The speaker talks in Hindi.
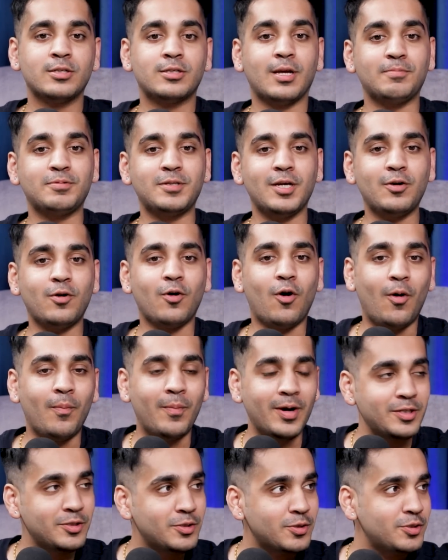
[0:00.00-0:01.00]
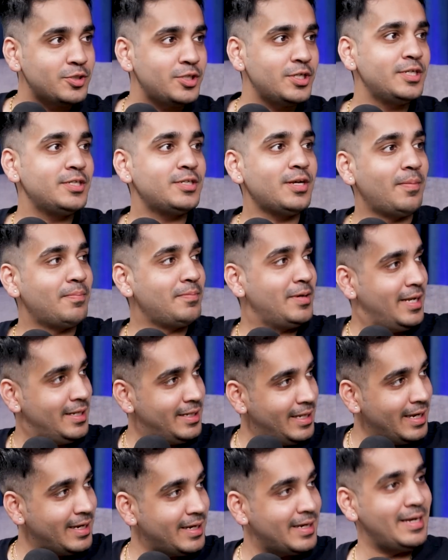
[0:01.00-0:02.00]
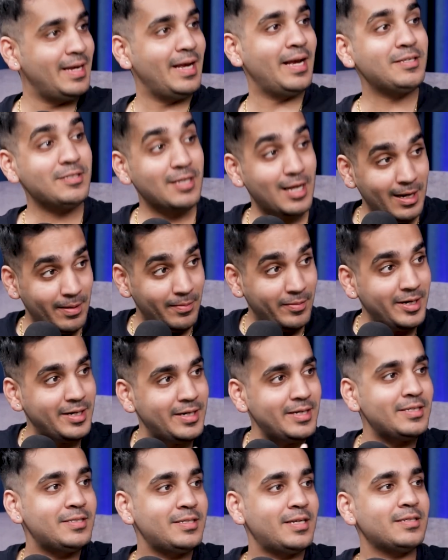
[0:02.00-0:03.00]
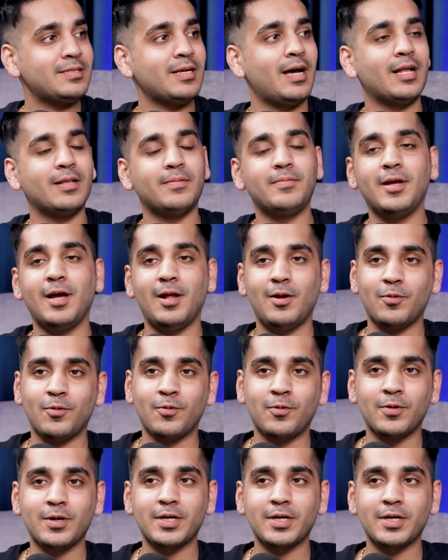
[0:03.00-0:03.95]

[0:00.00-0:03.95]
सबसे कॉमन जो चीज़ हमने देखी है सेलिब्रिटीज़ के साथ भी या लोगों